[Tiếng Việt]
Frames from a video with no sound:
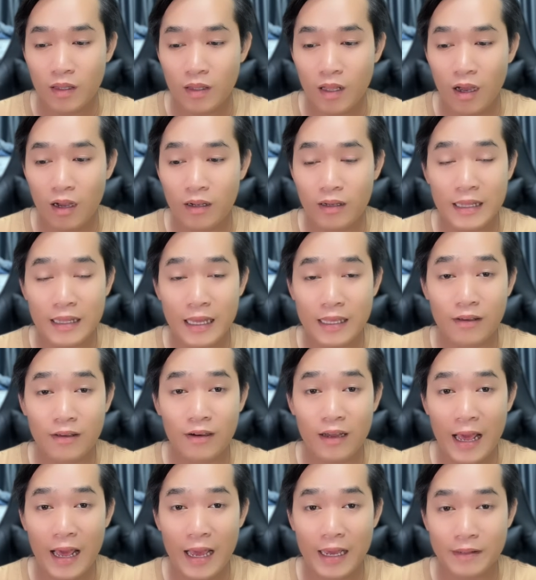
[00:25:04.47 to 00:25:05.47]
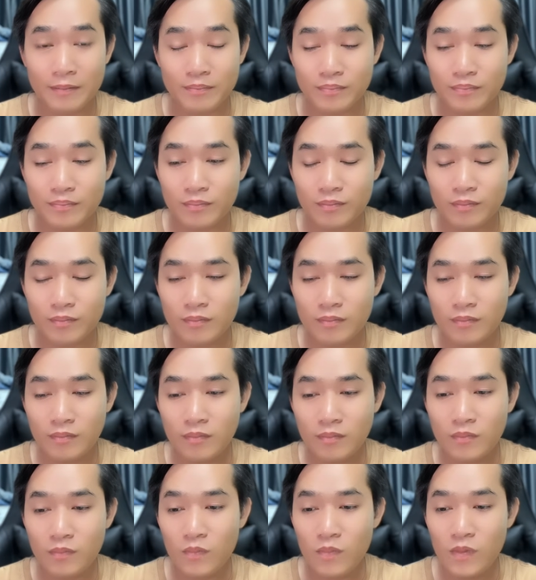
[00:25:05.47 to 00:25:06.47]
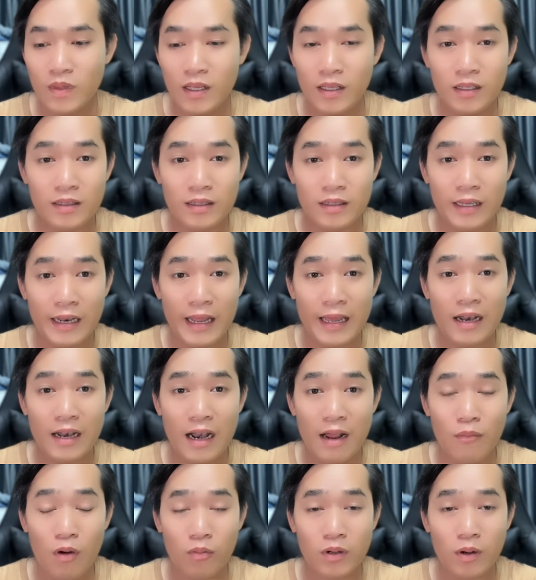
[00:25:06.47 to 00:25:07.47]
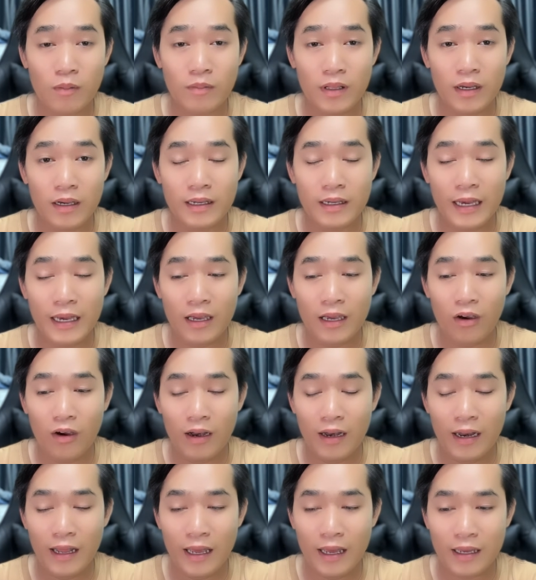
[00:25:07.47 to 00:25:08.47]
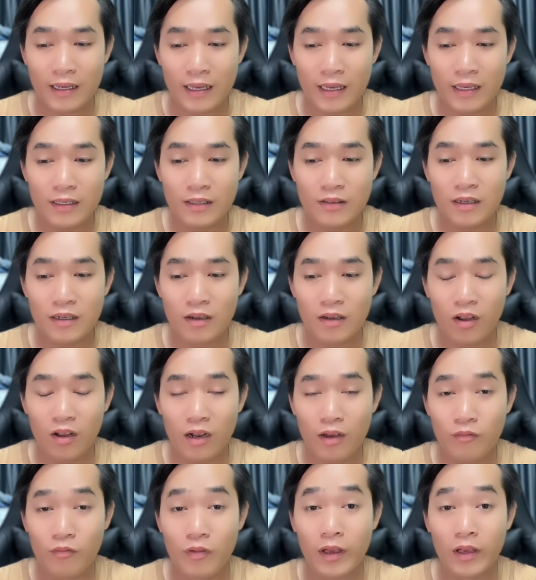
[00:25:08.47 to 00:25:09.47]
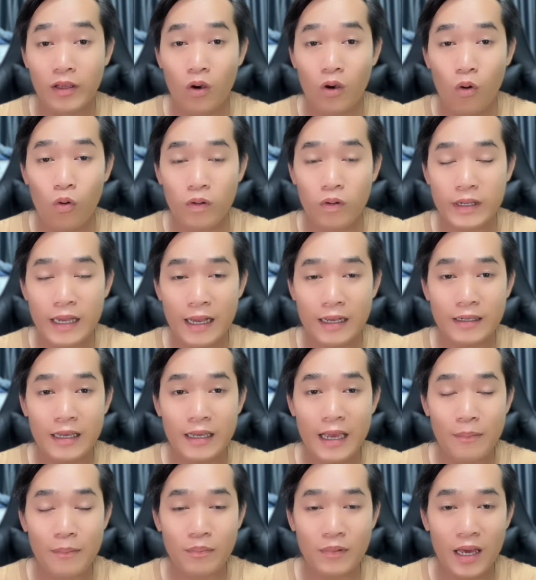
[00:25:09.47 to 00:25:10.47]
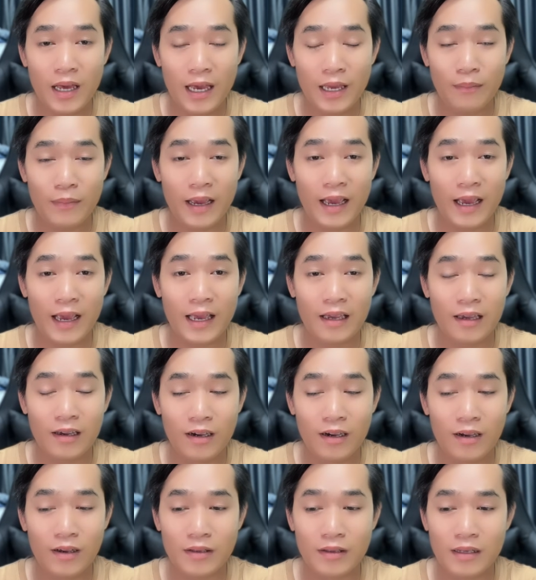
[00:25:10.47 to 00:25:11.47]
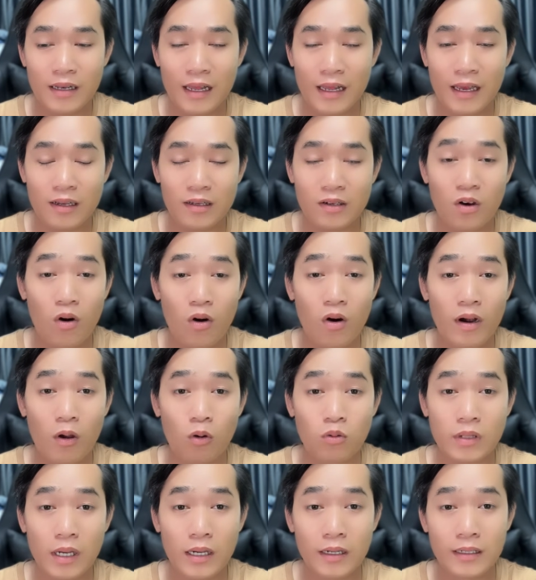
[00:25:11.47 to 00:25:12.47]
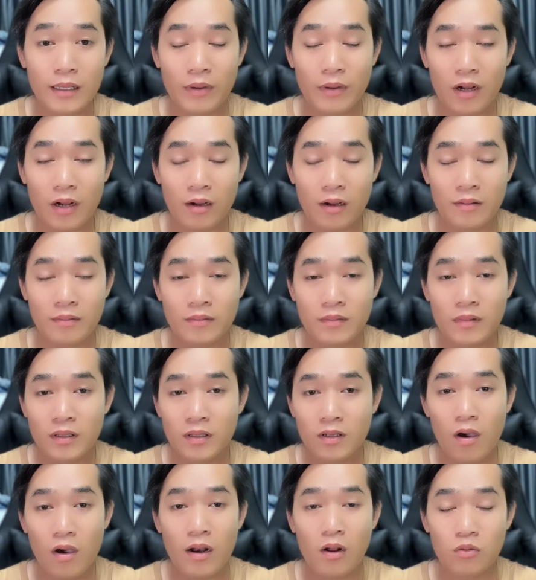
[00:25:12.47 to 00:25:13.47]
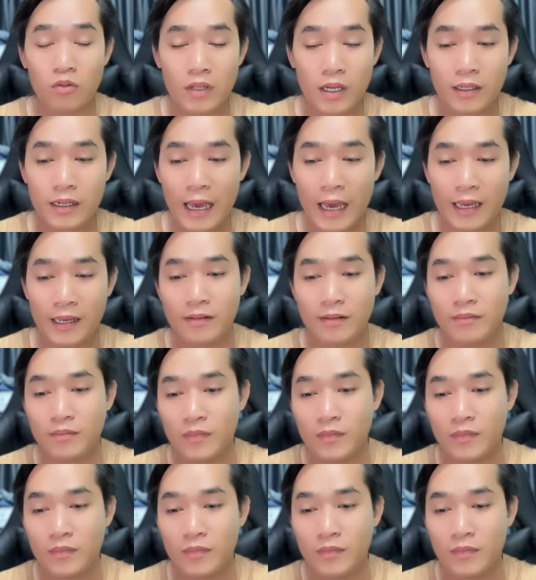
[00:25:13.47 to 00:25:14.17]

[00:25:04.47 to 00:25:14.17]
đó người ta chừa lại thì đây là một trong những cái gọi là cái gọi là phi vụ cắt ghép để mà hạ người là có đầu tư nha bà con có đầu tư đây